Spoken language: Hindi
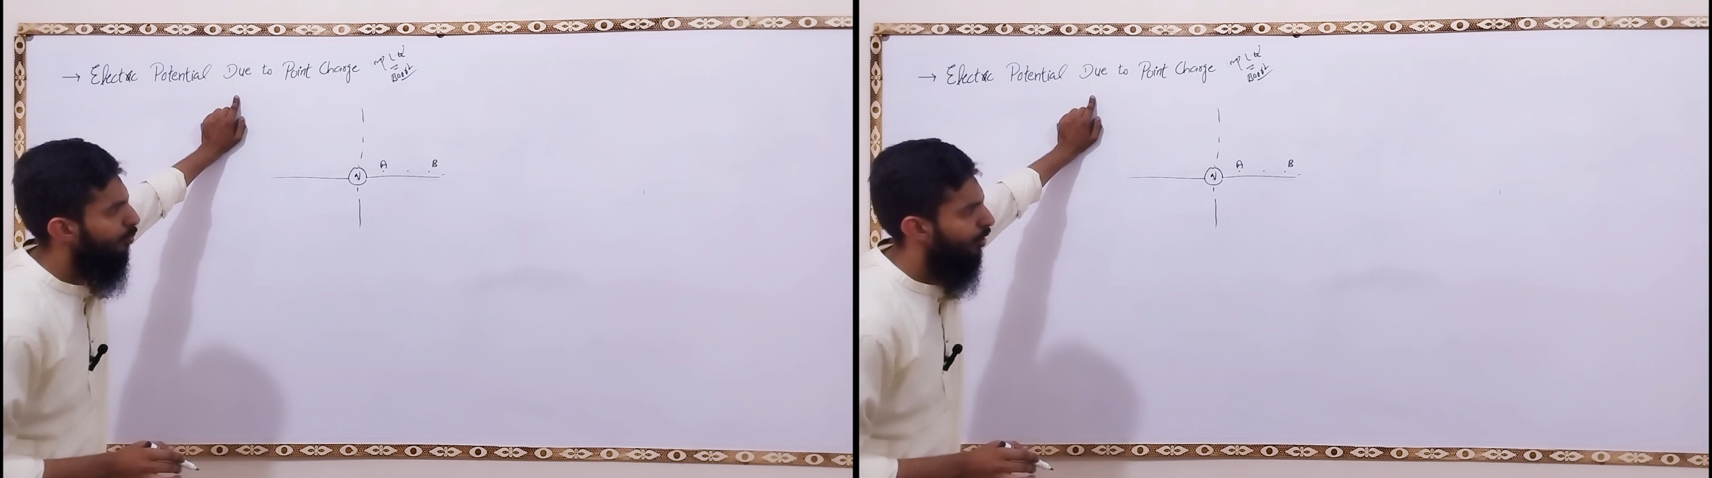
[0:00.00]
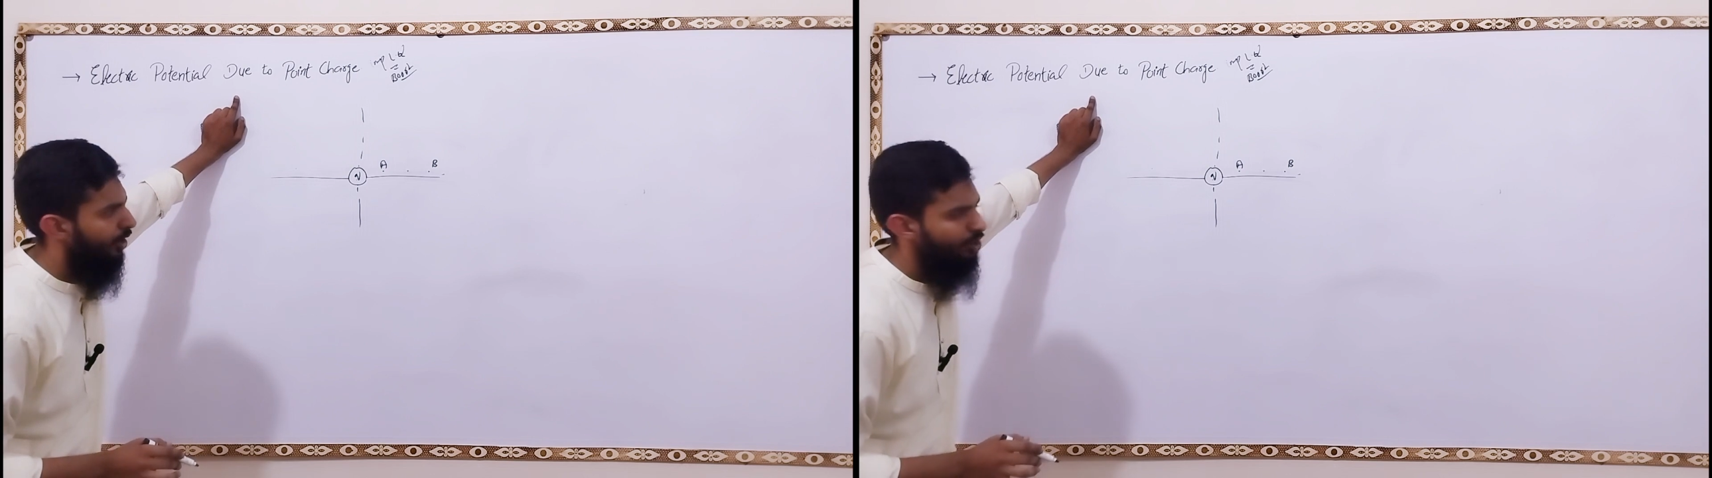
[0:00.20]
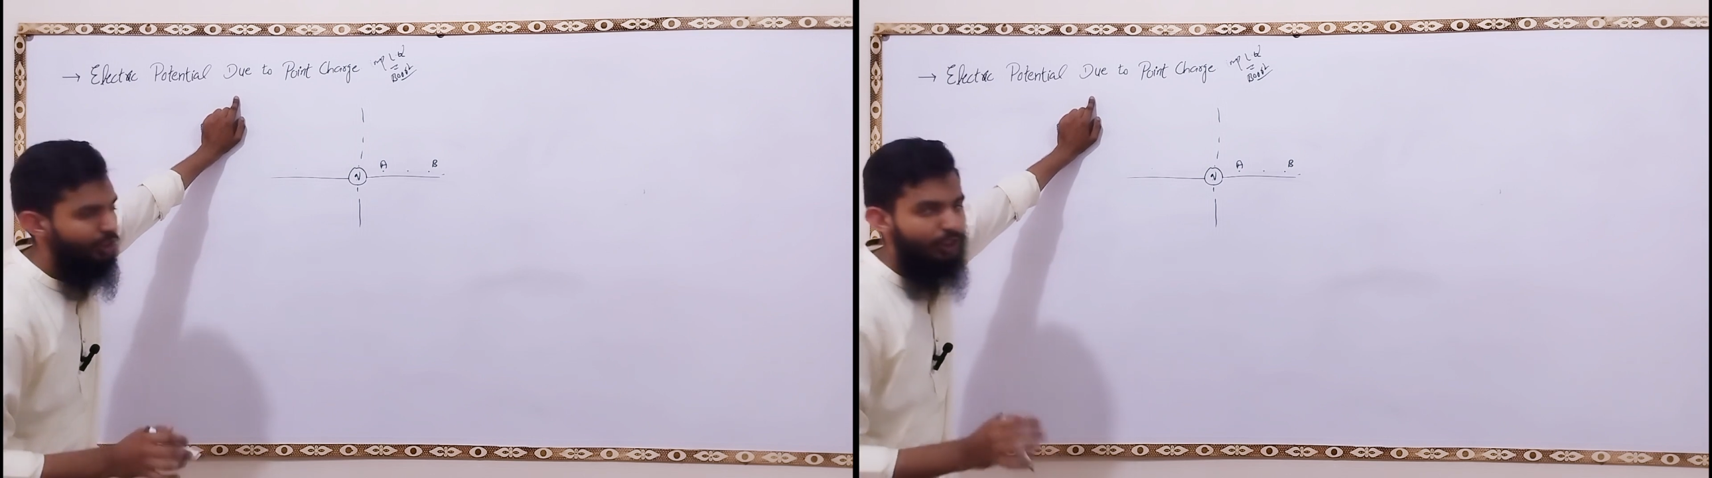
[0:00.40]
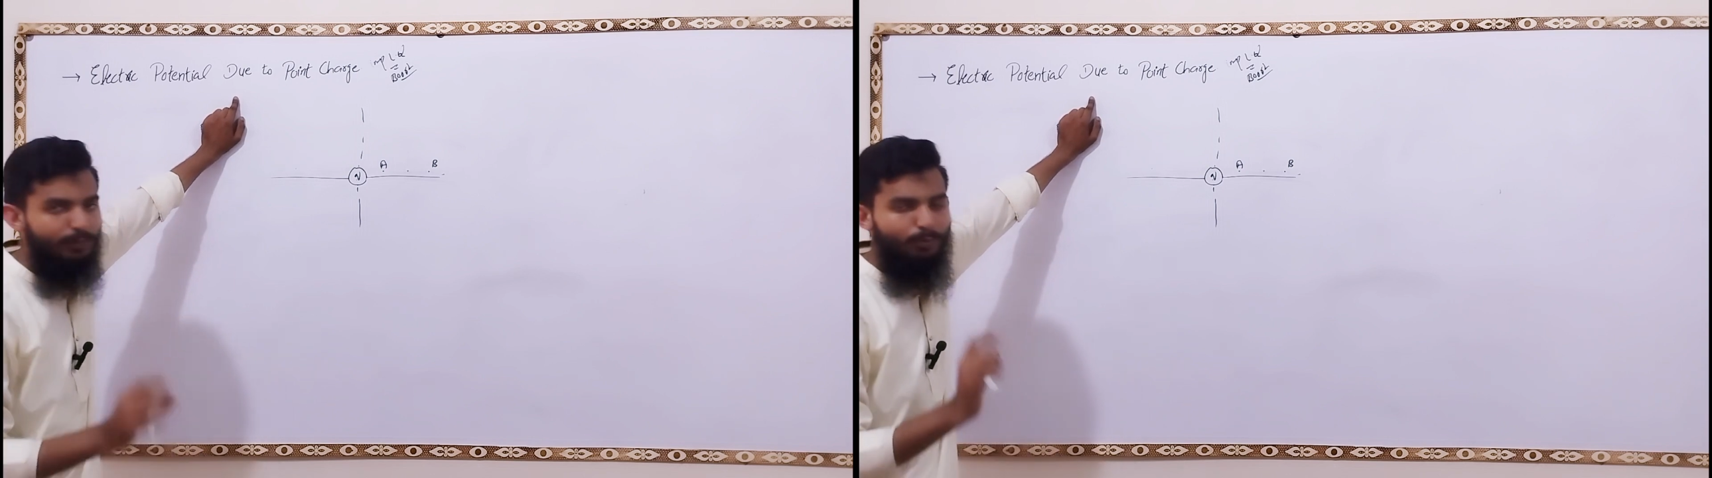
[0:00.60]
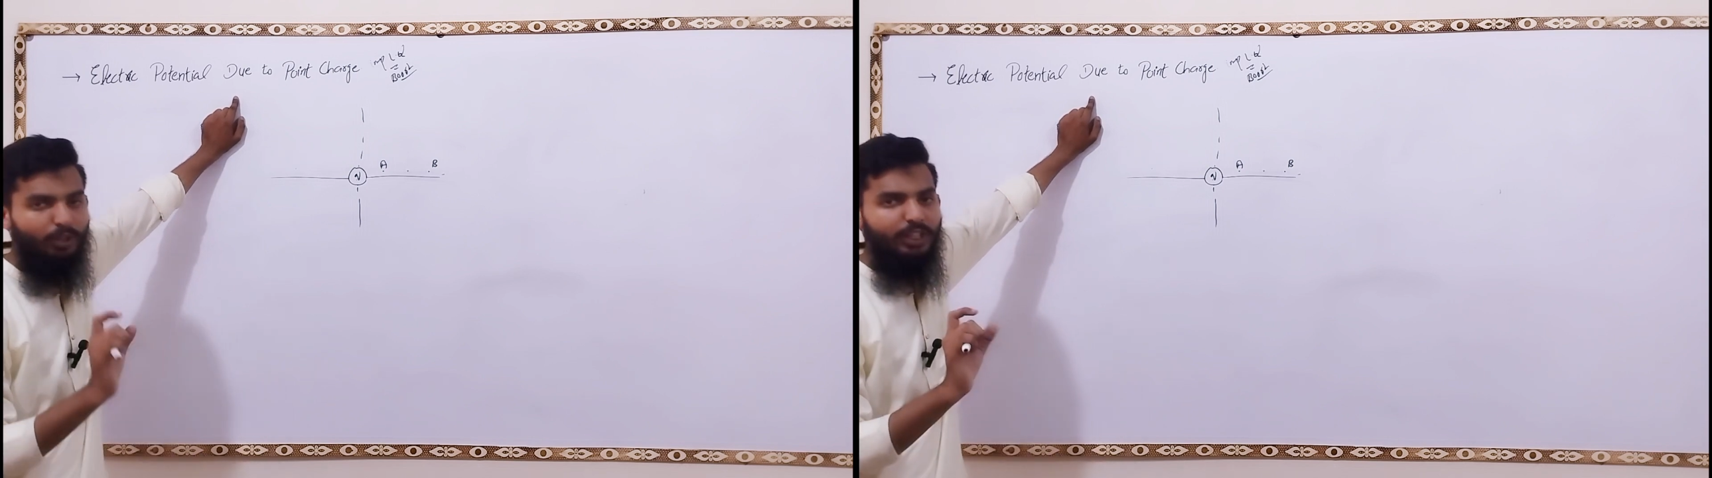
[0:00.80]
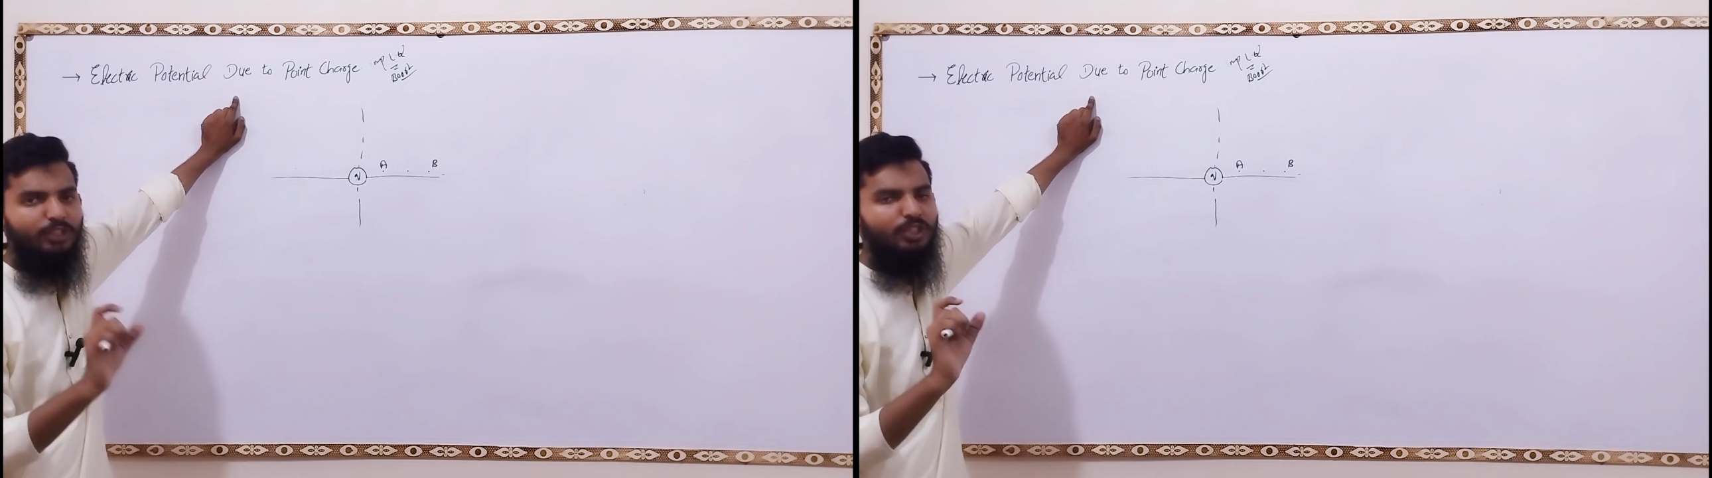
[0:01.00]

टू अ पॉइंट चार्ज एक पॉइंट